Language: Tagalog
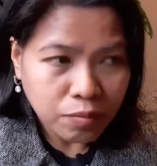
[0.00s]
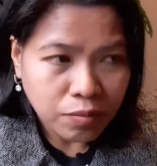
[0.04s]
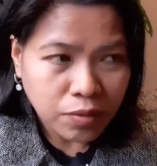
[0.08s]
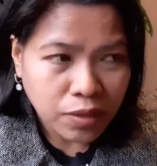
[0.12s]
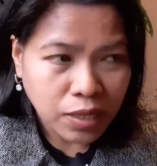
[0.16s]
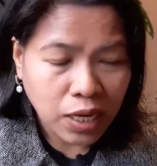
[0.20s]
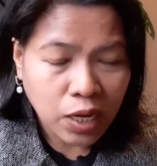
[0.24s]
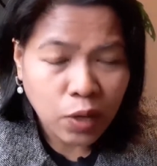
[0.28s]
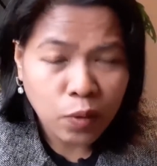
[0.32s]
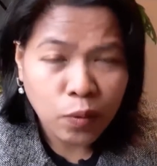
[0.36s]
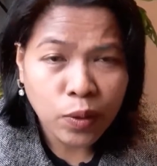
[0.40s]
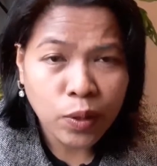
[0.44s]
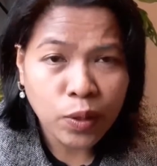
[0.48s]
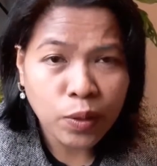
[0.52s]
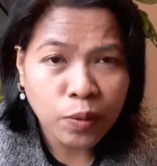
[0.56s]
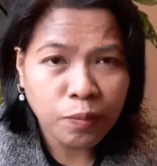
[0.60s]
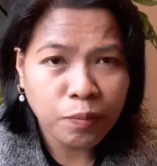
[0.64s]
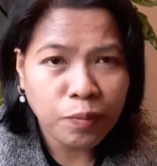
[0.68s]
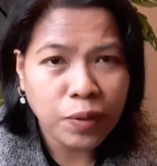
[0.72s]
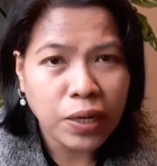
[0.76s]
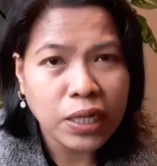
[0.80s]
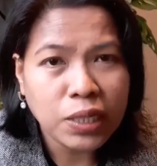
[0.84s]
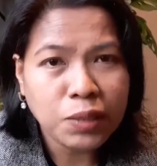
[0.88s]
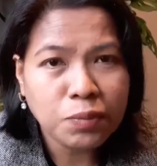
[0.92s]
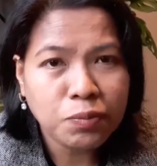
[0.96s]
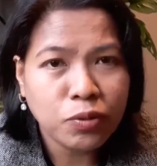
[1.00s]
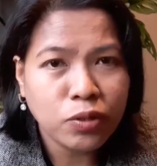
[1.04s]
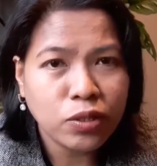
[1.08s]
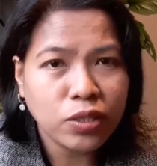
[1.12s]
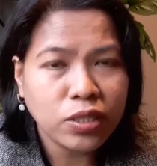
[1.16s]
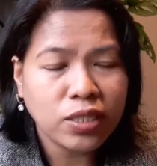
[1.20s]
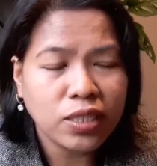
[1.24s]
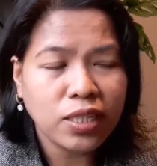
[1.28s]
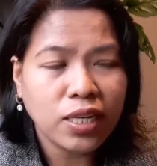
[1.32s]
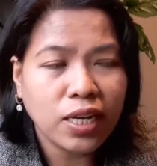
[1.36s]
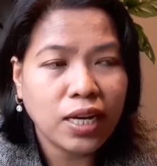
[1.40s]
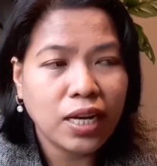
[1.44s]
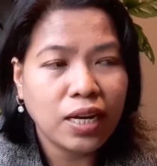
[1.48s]
dalawa yung passport
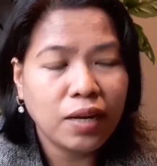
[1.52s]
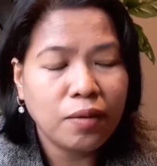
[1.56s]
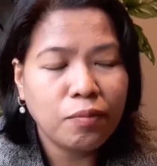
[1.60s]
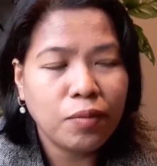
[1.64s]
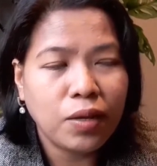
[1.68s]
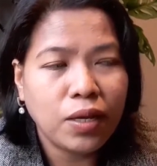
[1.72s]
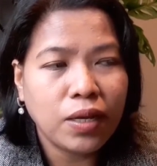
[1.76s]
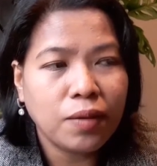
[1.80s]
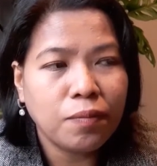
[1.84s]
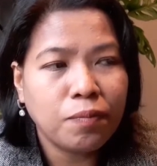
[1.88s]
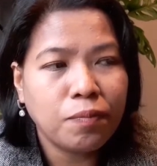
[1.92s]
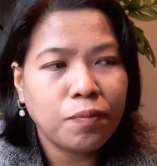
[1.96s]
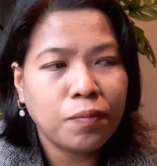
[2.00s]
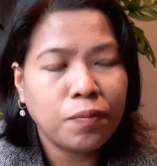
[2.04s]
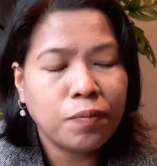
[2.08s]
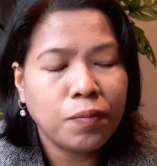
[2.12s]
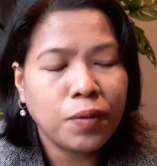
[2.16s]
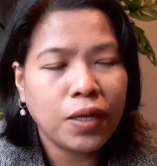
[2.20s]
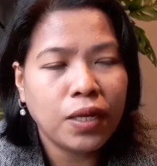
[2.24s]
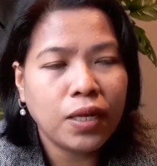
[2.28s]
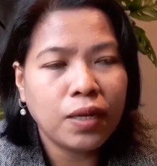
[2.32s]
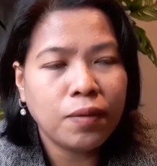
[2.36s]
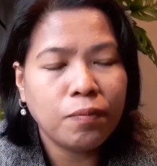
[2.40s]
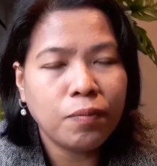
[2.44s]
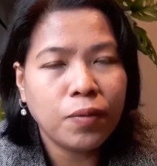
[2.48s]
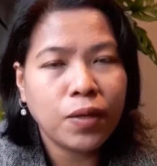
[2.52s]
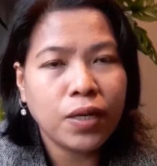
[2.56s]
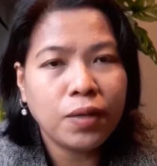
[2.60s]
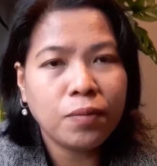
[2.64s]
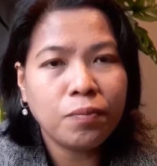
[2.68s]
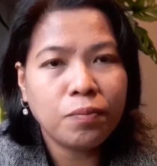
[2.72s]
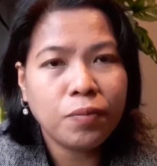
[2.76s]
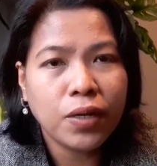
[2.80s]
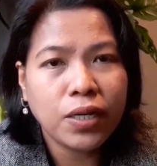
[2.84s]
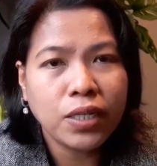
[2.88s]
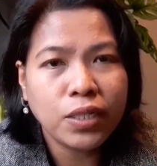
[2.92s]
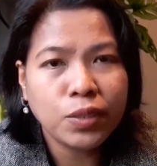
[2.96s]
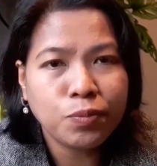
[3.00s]
niya. May Philippine
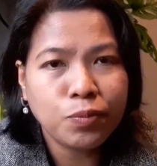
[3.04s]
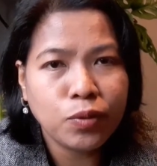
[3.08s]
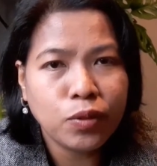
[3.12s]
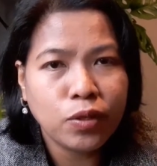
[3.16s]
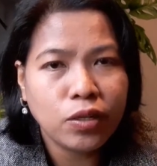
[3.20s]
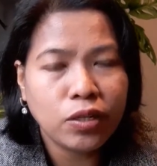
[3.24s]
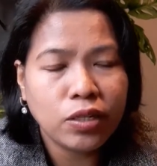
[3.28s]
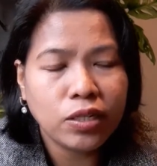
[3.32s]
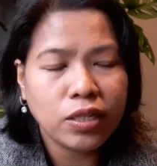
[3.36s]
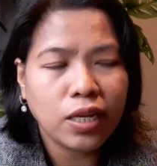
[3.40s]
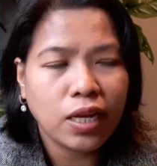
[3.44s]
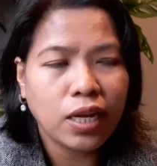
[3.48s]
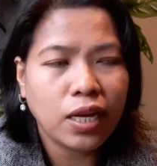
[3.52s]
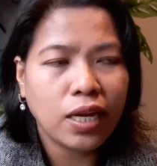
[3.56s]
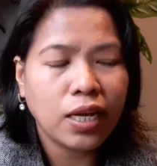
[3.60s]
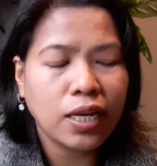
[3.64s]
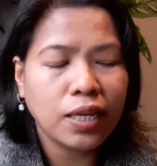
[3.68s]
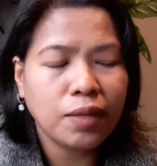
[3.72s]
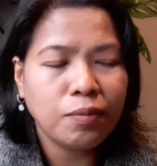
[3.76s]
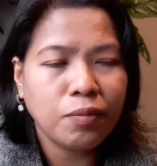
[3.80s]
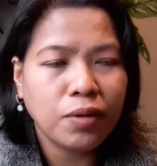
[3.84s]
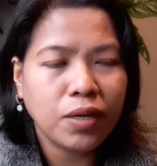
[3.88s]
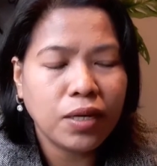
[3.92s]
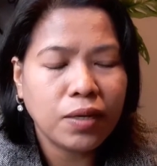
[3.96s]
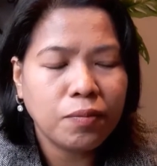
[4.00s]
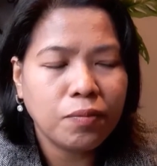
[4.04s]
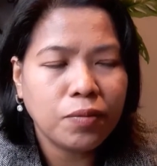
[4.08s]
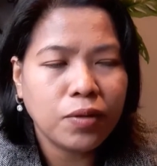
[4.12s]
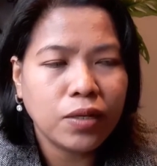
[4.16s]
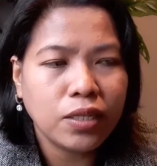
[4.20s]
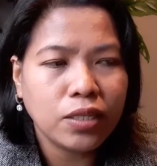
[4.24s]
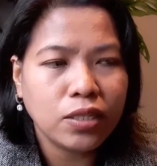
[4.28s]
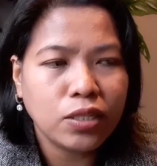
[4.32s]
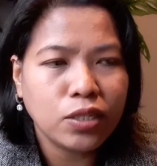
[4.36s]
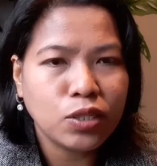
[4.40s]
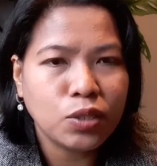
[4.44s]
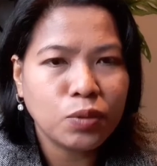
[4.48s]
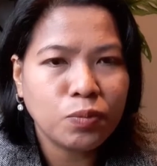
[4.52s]
passport and may
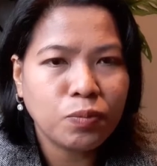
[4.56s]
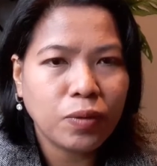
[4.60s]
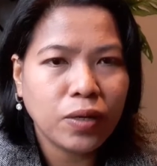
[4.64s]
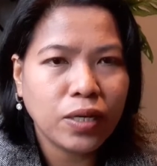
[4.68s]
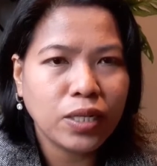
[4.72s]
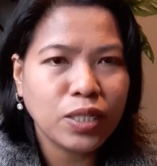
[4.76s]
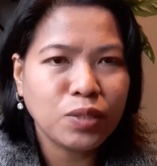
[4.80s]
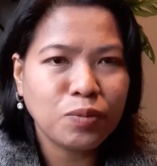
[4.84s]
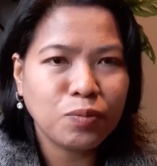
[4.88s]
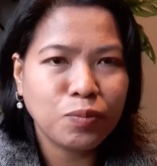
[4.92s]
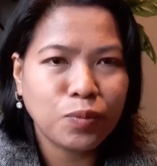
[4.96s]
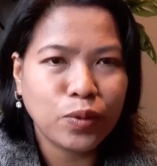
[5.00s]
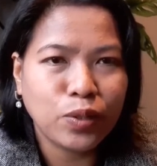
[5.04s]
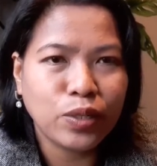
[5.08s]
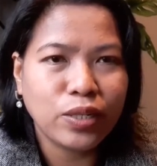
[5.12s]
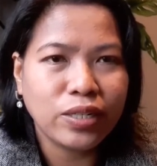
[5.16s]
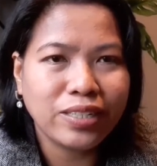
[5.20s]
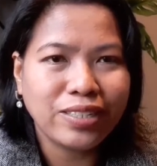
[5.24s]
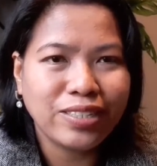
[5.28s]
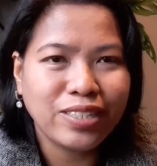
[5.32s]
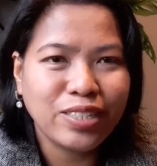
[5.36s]
British passport.